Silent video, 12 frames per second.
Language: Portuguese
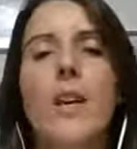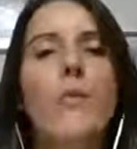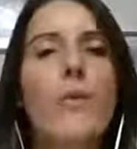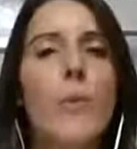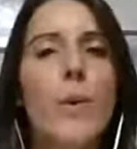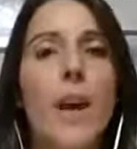E eu
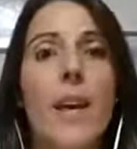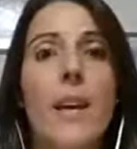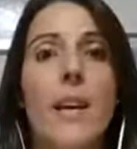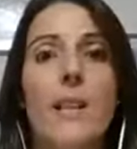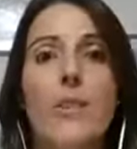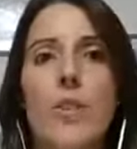vou pegar
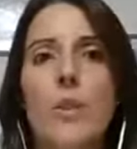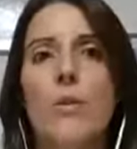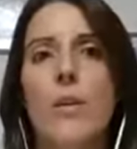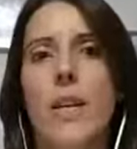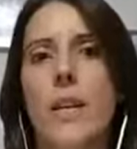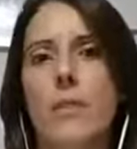em casos em
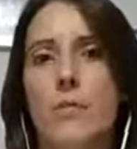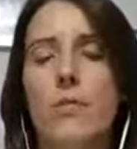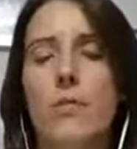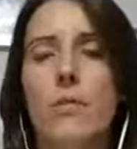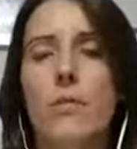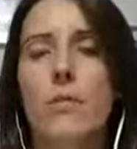
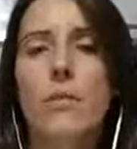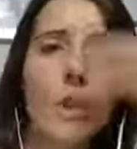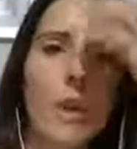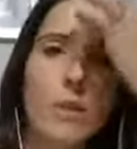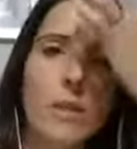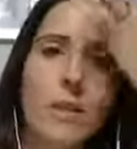concretos do que
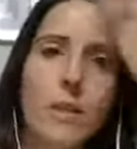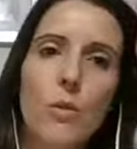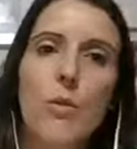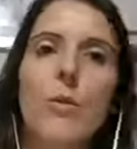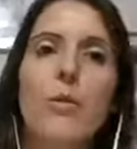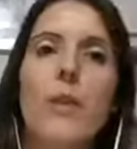aconteceu
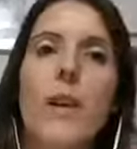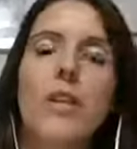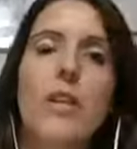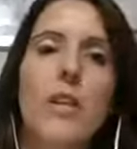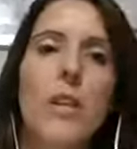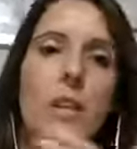com
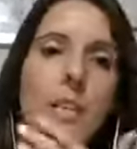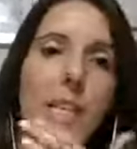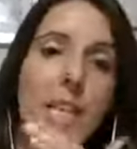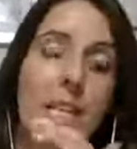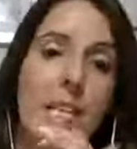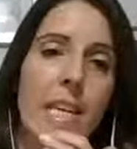esta, eh,
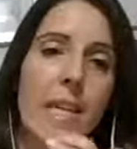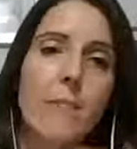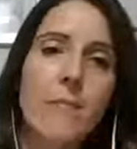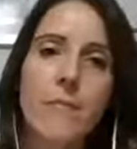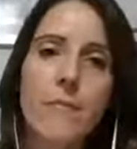naquele dia.